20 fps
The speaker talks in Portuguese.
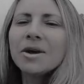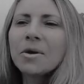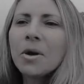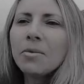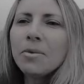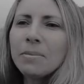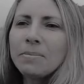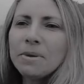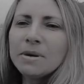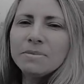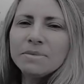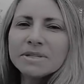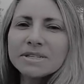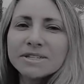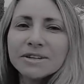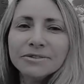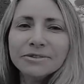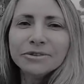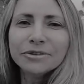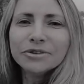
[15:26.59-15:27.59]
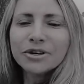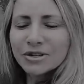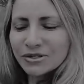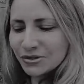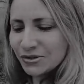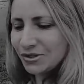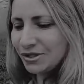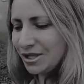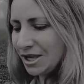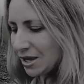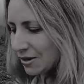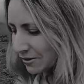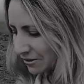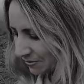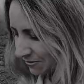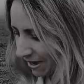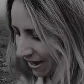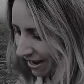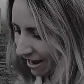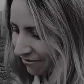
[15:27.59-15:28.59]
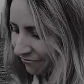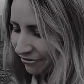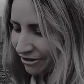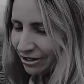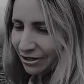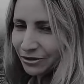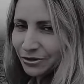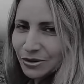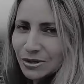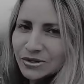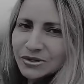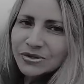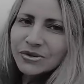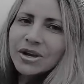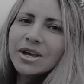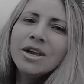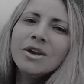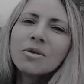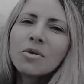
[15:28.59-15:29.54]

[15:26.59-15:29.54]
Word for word: com a permissão do nosso Deus maravilhoso,